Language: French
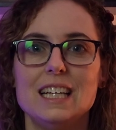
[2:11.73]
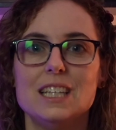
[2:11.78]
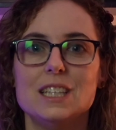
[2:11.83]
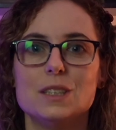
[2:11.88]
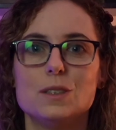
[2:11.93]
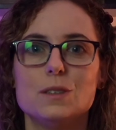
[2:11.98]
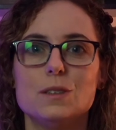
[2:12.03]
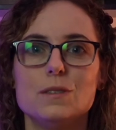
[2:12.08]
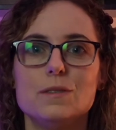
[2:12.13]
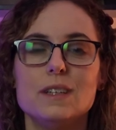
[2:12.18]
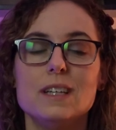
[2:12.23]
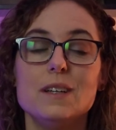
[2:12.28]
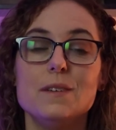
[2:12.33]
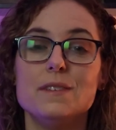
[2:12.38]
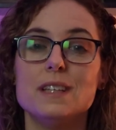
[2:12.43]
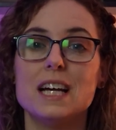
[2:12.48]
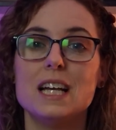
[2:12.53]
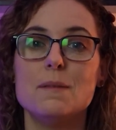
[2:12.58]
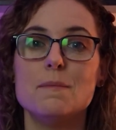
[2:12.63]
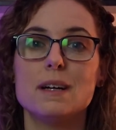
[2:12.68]
Suivez une
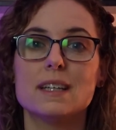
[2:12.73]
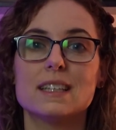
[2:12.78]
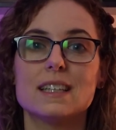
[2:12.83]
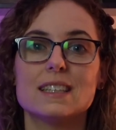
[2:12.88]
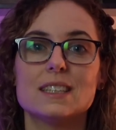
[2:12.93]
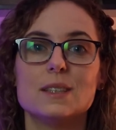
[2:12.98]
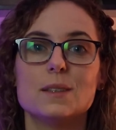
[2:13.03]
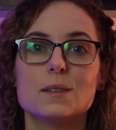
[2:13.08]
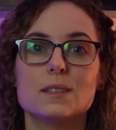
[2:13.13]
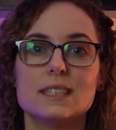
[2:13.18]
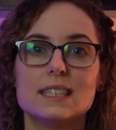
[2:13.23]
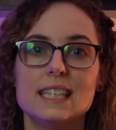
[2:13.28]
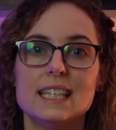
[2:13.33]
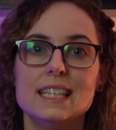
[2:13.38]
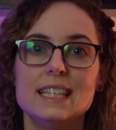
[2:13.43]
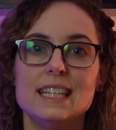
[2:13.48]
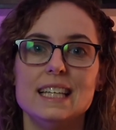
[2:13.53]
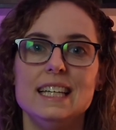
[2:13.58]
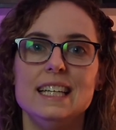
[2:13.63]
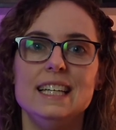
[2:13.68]
alimentation saine
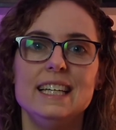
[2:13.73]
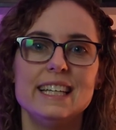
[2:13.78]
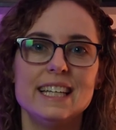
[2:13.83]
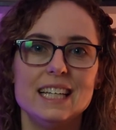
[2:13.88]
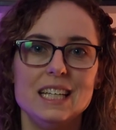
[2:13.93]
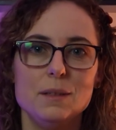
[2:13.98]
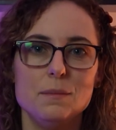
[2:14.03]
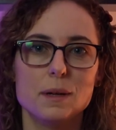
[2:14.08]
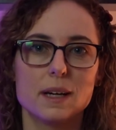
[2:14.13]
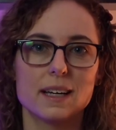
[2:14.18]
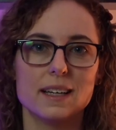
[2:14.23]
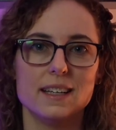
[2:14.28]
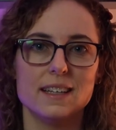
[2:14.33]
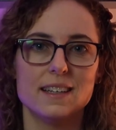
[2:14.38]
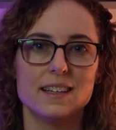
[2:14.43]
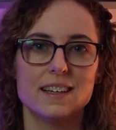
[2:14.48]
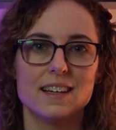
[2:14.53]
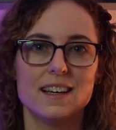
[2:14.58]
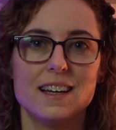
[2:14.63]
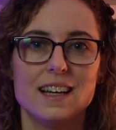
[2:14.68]
et équilibrée.
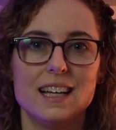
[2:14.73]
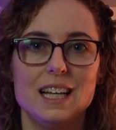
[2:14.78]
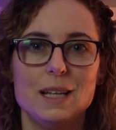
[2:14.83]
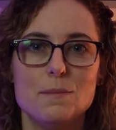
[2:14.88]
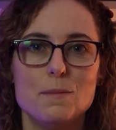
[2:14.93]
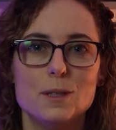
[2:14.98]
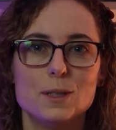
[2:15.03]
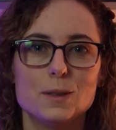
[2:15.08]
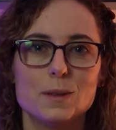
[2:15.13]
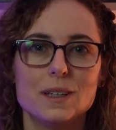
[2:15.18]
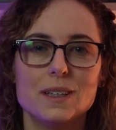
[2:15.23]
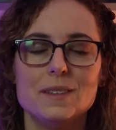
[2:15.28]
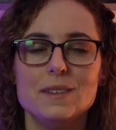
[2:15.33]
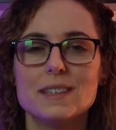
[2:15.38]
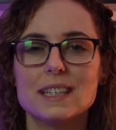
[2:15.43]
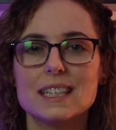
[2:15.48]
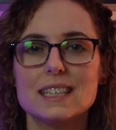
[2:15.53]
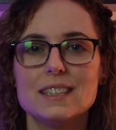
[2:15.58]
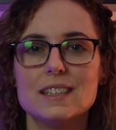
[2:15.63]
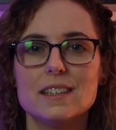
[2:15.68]
Les besoins
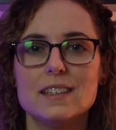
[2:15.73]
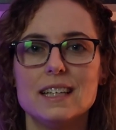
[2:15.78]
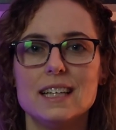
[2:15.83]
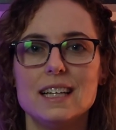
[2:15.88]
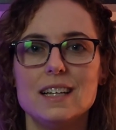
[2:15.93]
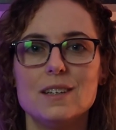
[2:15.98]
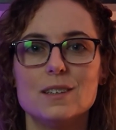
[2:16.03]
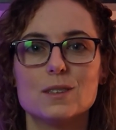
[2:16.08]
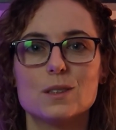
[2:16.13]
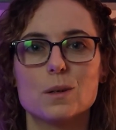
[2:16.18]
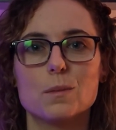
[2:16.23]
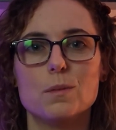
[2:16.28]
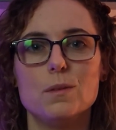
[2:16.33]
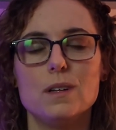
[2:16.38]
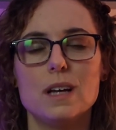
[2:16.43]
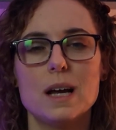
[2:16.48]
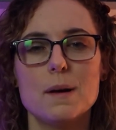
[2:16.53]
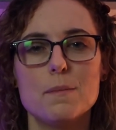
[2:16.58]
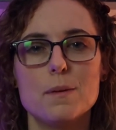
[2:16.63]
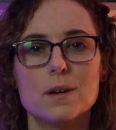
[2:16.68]
nutritionnels sont plus
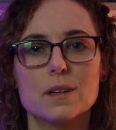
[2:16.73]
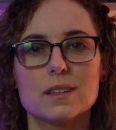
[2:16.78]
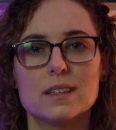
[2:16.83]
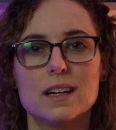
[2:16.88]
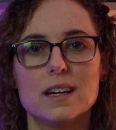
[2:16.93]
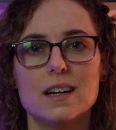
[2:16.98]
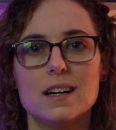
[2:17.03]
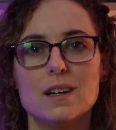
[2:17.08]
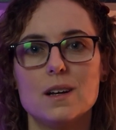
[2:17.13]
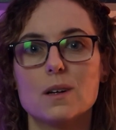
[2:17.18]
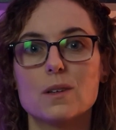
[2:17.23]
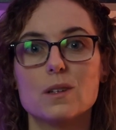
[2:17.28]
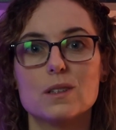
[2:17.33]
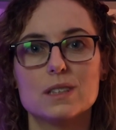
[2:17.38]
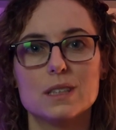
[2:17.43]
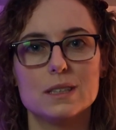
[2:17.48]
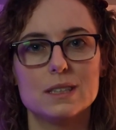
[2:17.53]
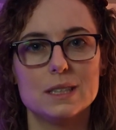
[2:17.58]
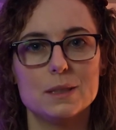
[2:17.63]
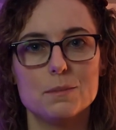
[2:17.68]
importants lors de ce
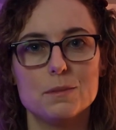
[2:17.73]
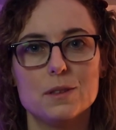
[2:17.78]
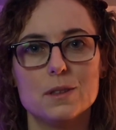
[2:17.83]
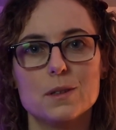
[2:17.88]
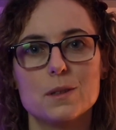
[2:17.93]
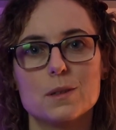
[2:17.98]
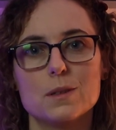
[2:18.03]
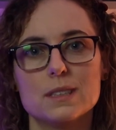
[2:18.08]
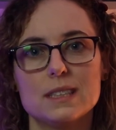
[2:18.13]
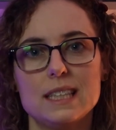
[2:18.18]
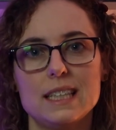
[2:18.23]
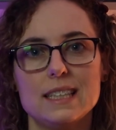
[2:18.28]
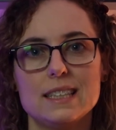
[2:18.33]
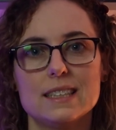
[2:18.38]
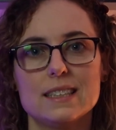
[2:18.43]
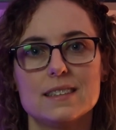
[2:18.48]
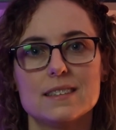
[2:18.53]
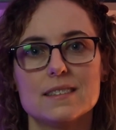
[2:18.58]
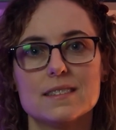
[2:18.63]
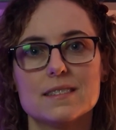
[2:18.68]
type de
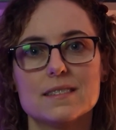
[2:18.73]
grossesse.